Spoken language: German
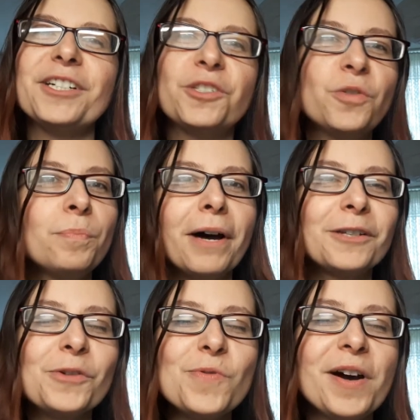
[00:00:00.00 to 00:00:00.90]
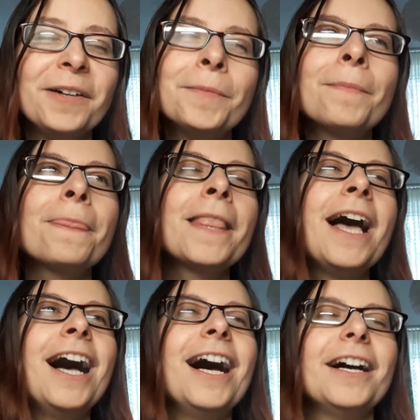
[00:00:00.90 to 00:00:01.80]
Supertour.
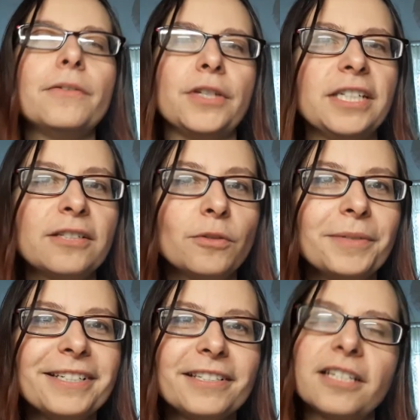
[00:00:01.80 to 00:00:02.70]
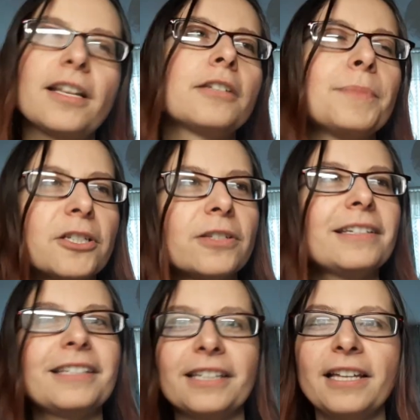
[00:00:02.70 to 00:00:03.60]
Finde ich zumindest. Es hat mir, es
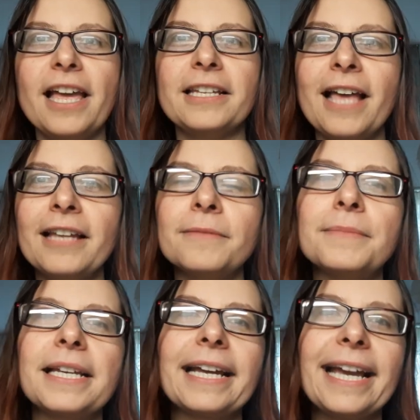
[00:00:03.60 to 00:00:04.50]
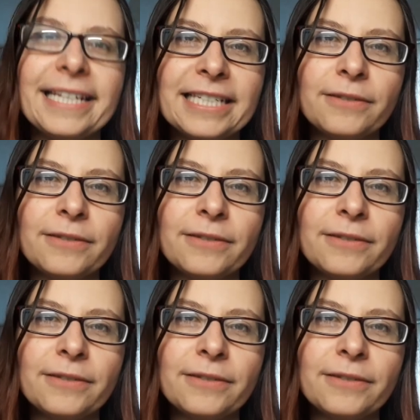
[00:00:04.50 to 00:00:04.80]
hat mir recht